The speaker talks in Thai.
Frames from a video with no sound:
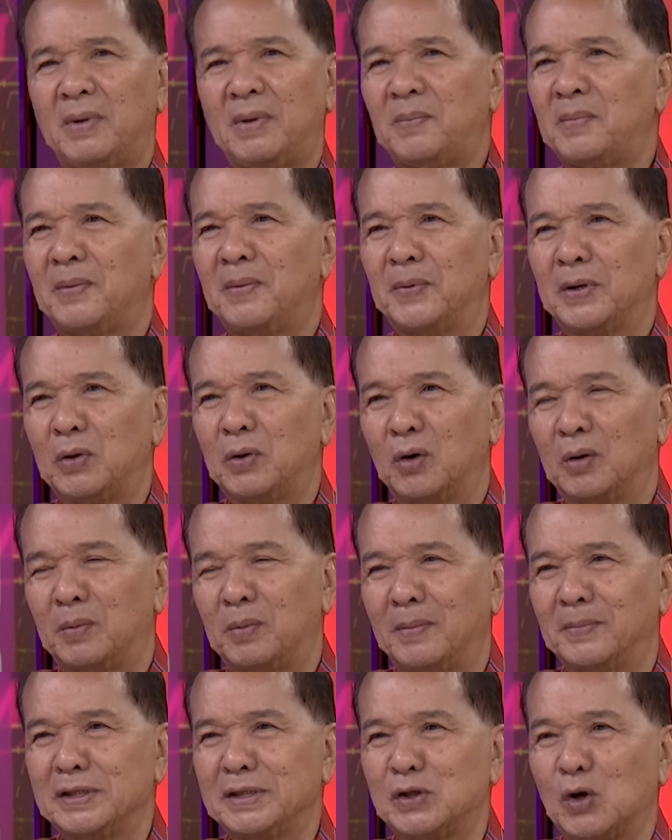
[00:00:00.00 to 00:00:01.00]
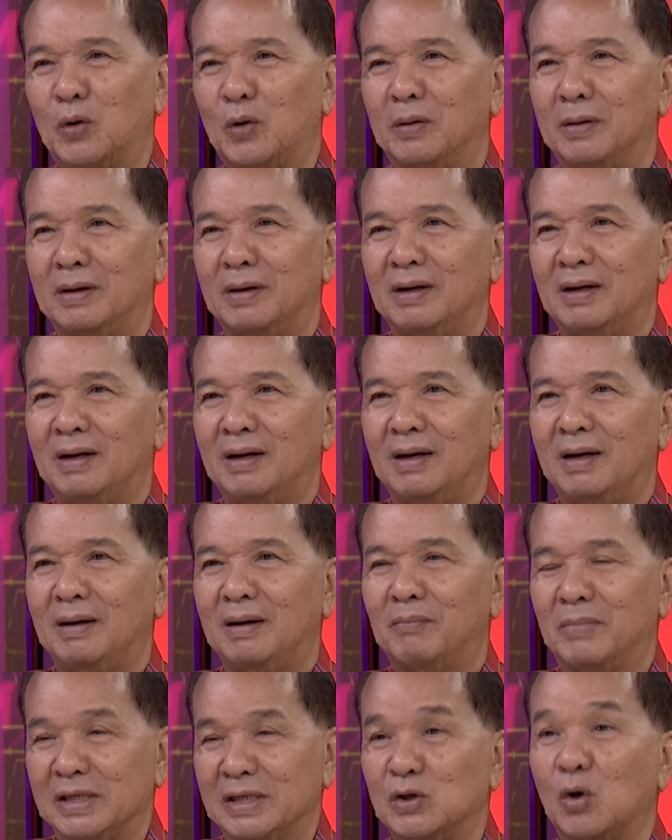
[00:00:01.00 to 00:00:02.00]
อะไรมันไม่มีประโยชน์เพราะมันส่งสู้คดี
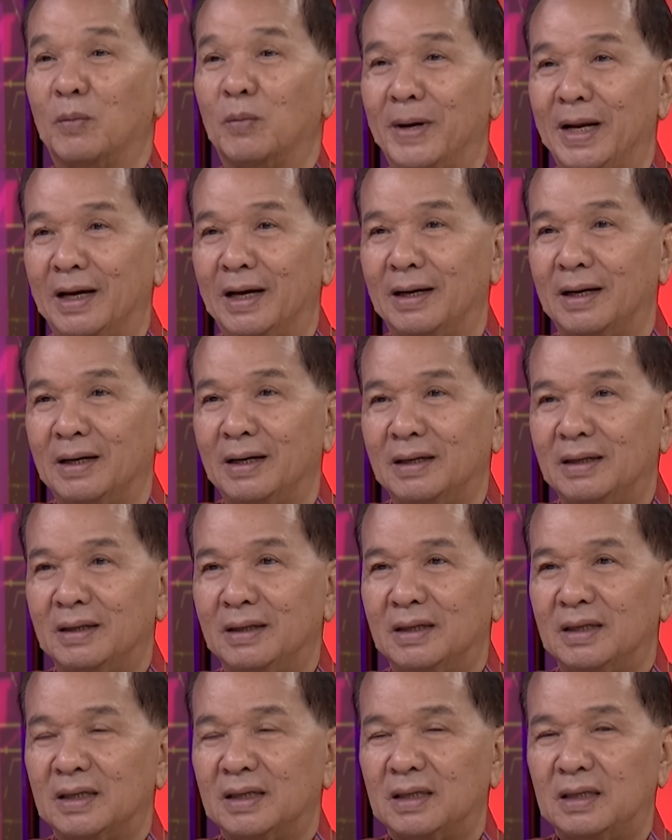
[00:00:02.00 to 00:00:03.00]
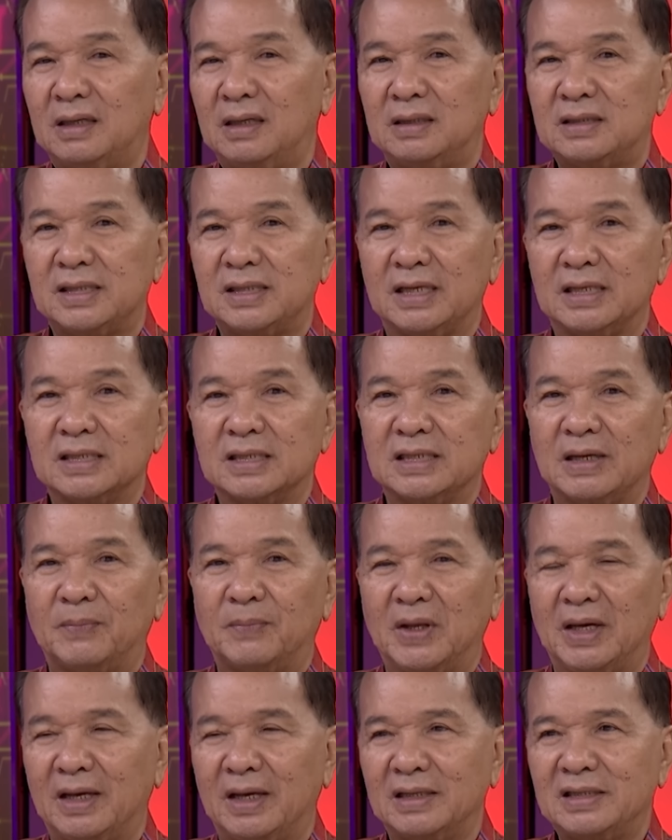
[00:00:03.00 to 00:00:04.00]
มันส่งไปแล้วคือ
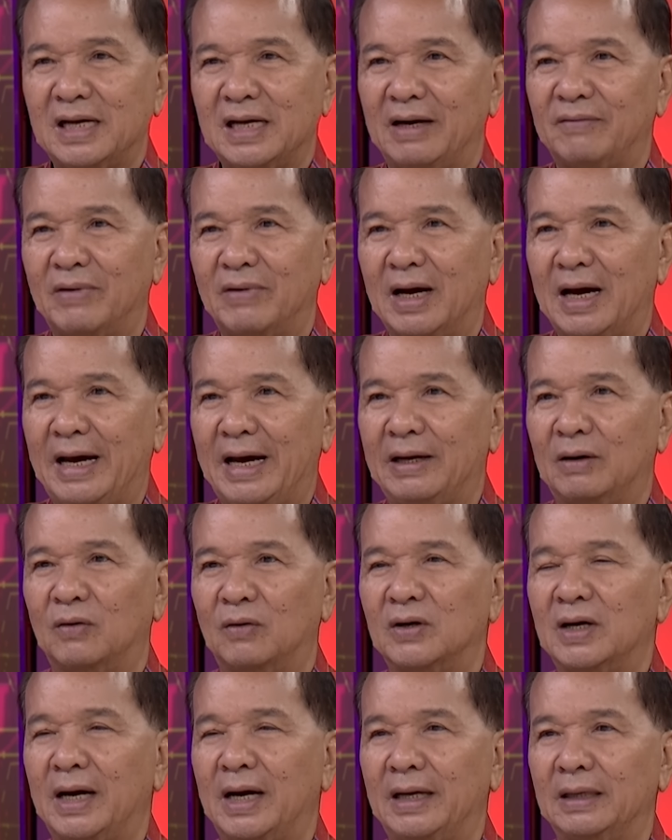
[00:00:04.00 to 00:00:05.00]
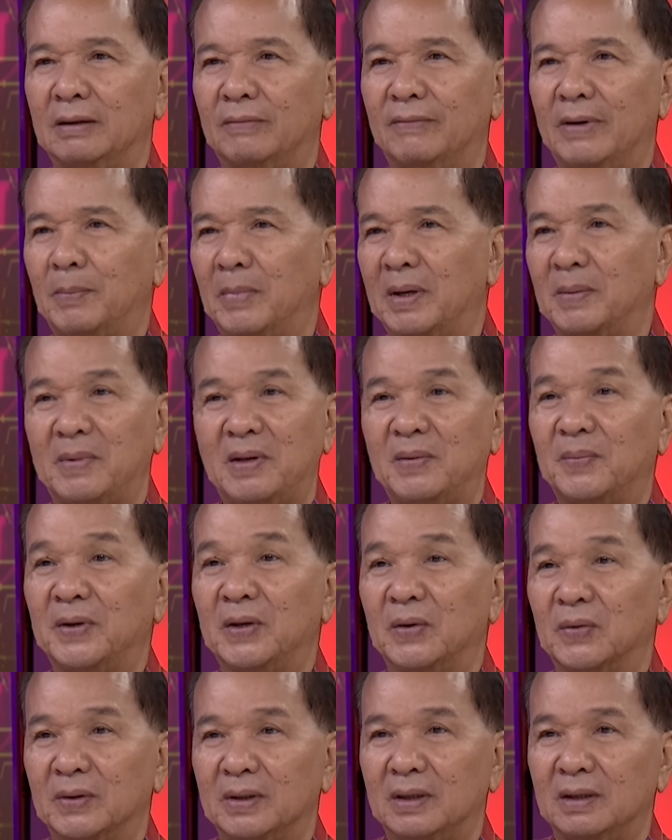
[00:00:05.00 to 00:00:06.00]
40เนี่ยเห็นชัดว่าใครของใครแต่ว่ามันไม่มี
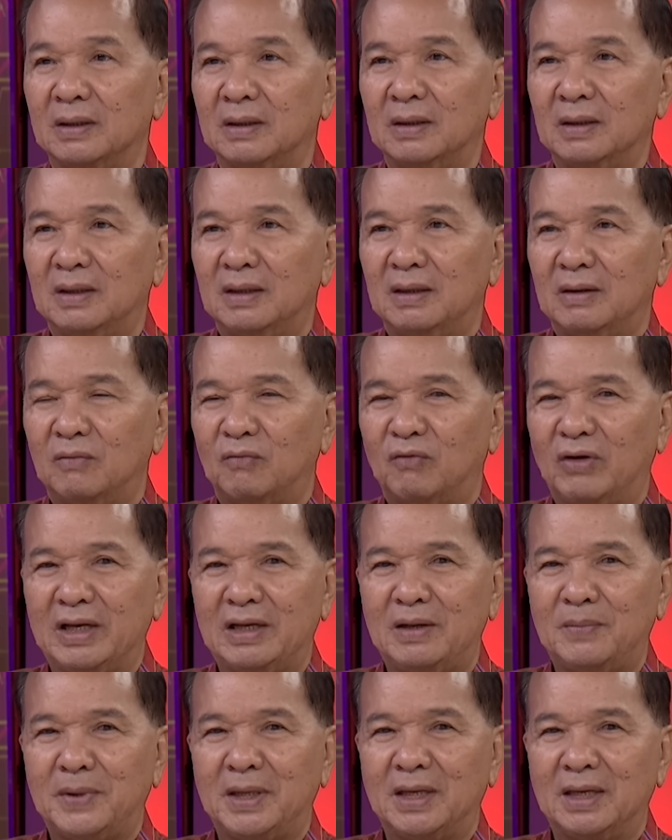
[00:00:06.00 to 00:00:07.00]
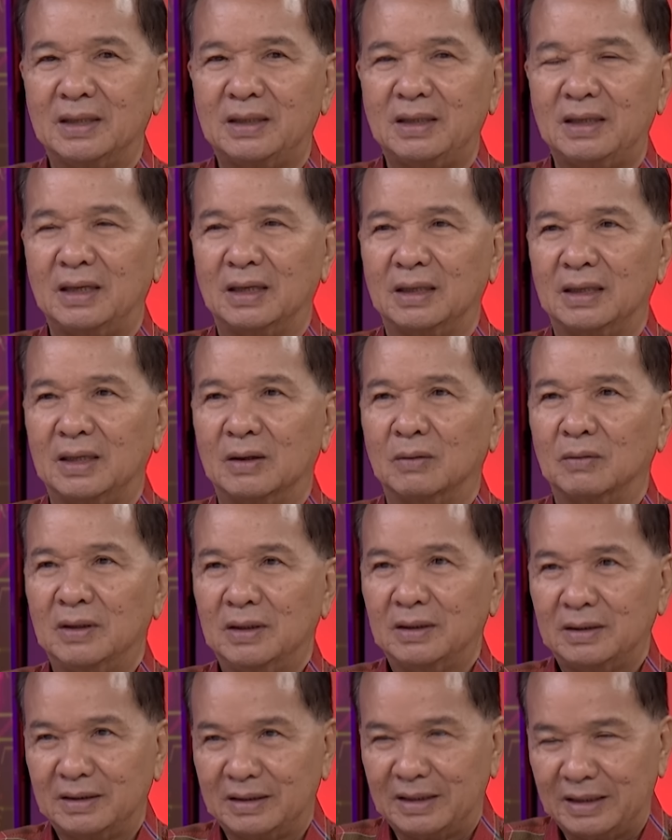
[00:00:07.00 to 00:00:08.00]
ประโยชน์วันนี้มีหน้าที่อย่างเดียว
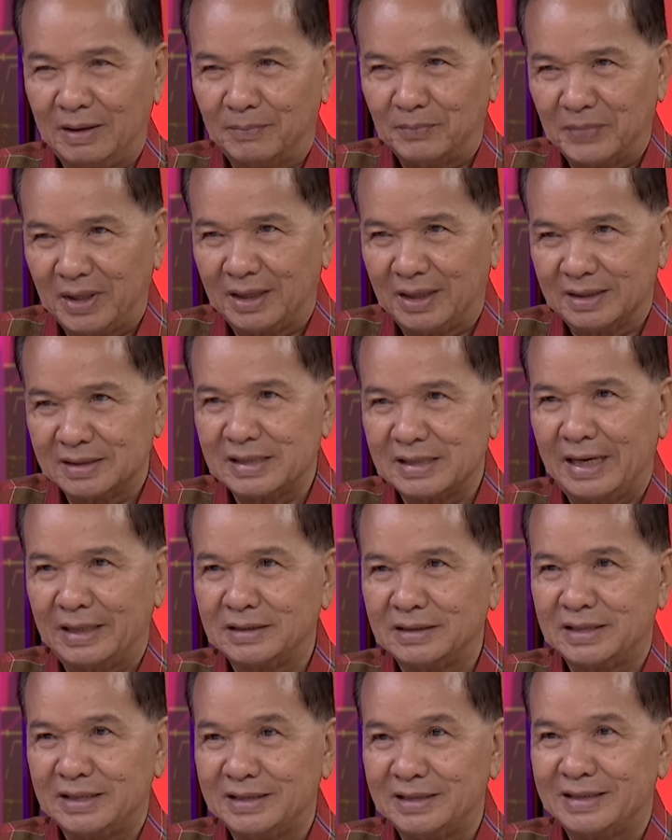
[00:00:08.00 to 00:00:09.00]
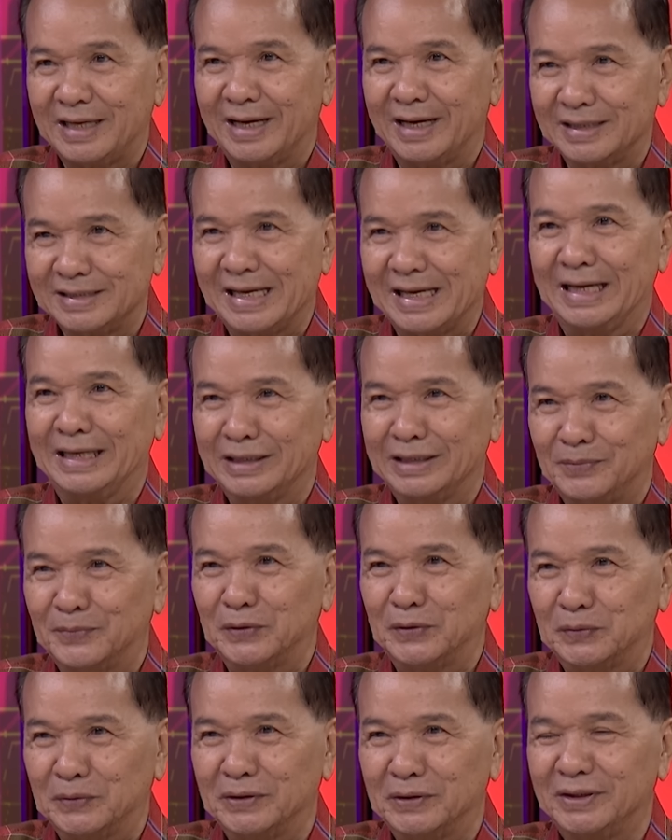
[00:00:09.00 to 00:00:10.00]
เตรียมเอกสารชี้แจงศาลรัฐธร
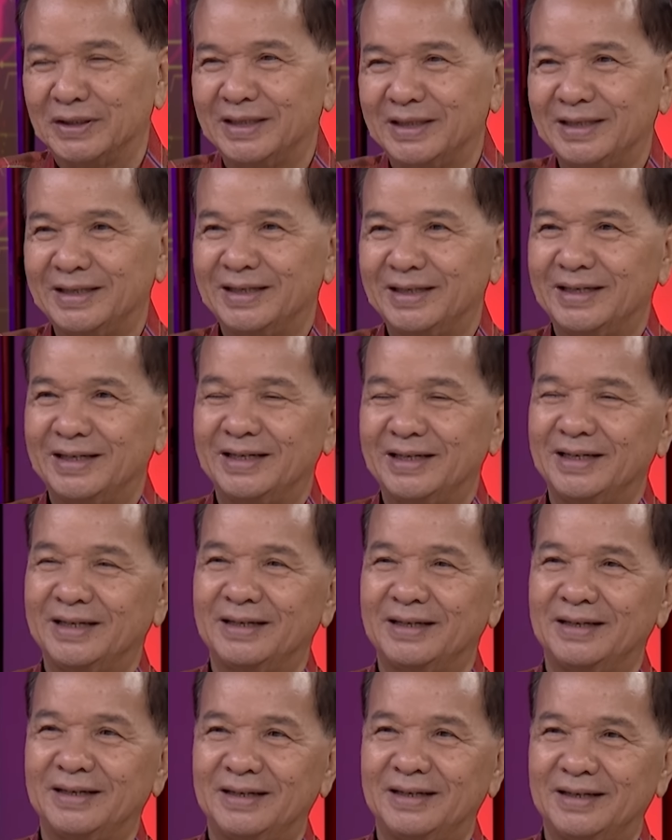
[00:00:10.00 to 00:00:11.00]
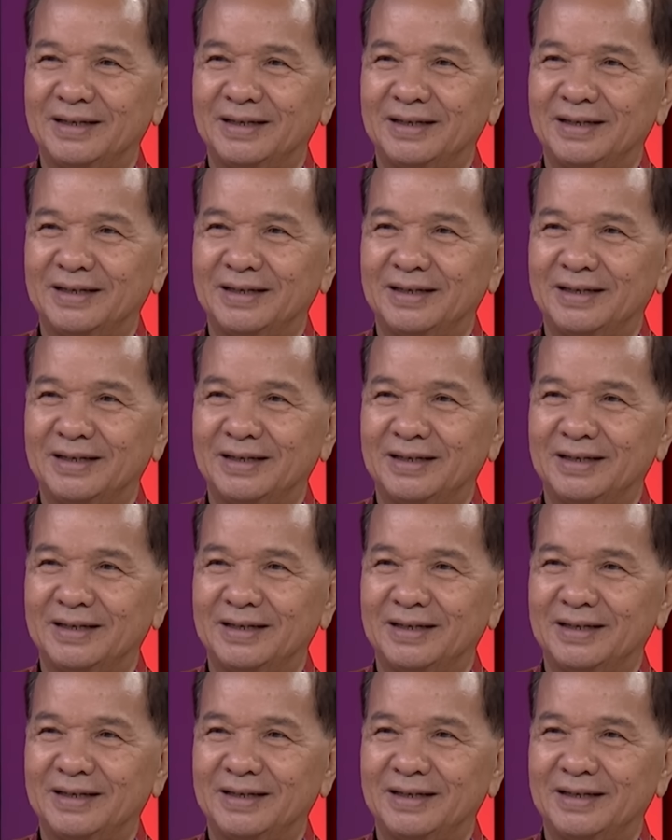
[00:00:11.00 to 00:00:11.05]
รมนูญไม่แต่เรื่องนี้